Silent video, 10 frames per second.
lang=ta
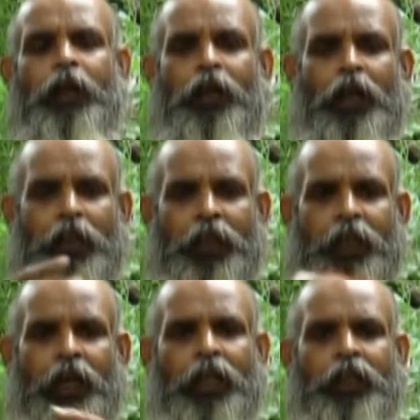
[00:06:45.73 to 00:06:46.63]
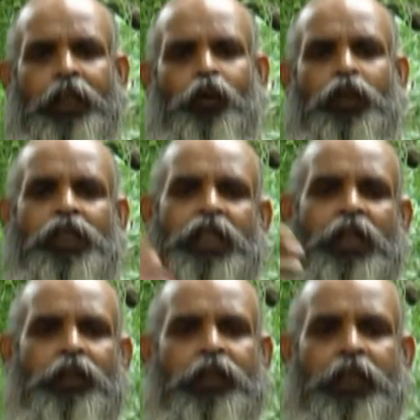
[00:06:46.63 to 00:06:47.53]
எல்லாத்தையும் கலந்து எனக்கு கொடுத்தா
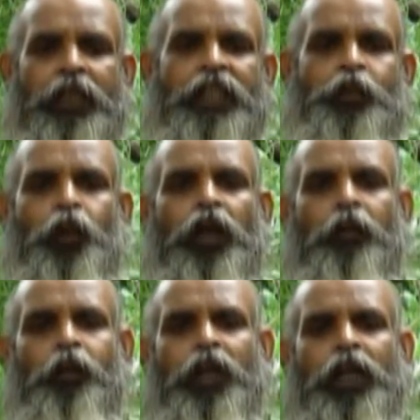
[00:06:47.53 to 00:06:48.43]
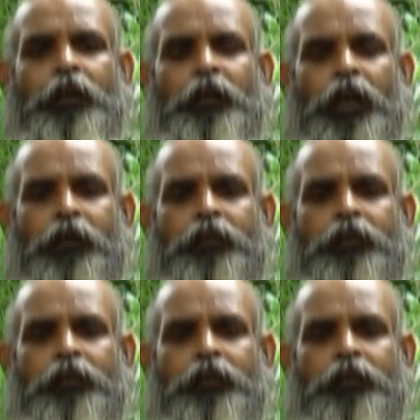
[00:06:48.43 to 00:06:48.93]
சட்டம் கே கேஸ் போடலாம் பொண்டாட்டி மேலே